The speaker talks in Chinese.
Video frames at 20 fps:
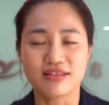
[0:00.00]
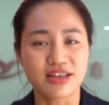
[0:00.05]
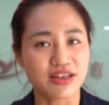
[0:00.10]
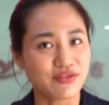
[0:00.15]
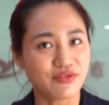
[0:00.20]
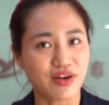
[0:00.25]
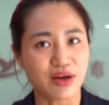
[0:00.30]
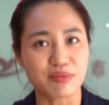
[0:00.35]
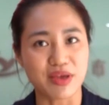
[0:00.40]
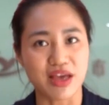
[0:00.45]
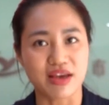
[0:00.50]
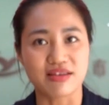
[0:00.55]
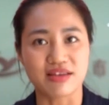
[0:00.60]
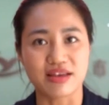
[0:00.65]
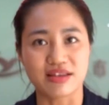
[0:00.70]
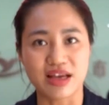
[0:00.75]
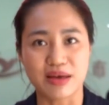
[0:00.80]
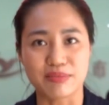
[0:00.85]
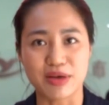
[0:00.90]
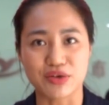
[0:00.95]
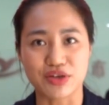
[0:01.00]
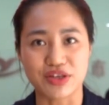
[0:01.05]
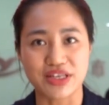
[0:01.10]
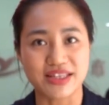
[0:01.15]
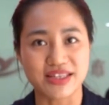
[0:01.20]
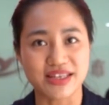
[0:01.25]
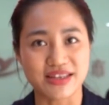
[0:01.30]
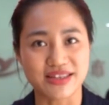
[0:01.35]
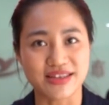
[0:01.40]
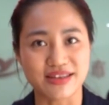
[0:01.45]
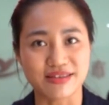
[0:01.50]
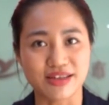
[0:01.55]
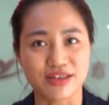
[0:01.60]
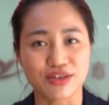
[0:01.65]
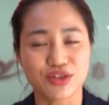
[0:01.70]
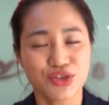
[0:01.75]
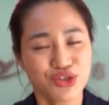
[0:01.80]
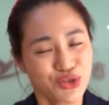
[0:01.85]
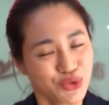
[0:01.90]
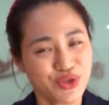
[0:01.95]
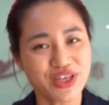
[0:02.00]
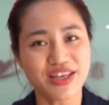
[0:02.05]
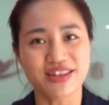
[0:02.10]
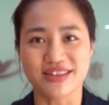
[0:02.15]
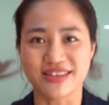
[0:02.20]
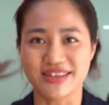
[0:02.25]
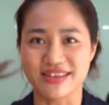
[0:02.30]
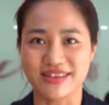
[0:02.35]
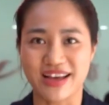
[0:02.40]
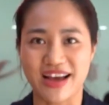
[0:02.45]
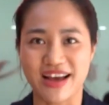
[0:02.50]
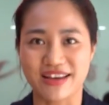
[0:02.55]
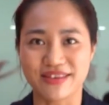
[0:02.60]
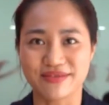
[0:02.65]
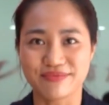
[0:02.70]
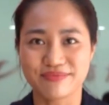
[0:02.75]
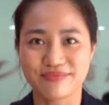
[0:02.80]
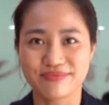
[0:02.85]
另一方面也代表着一些新的就业的形态。